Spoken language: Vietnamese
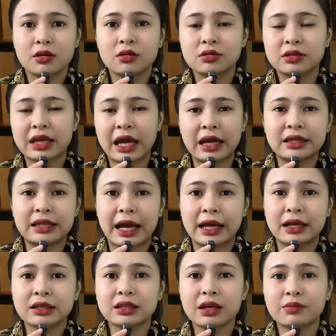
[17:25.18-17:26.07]
đường chạy
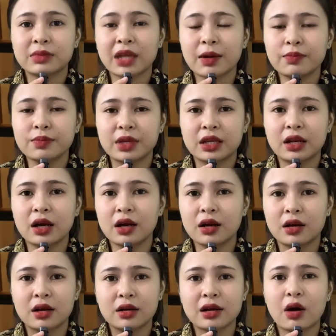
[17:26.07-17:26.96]
thẳng tăm tắp vậy
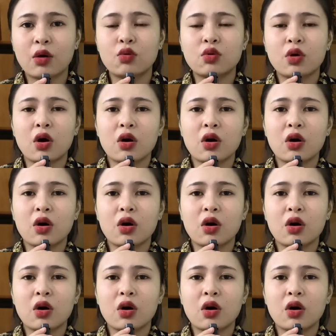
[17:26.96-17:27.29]
đó, đâu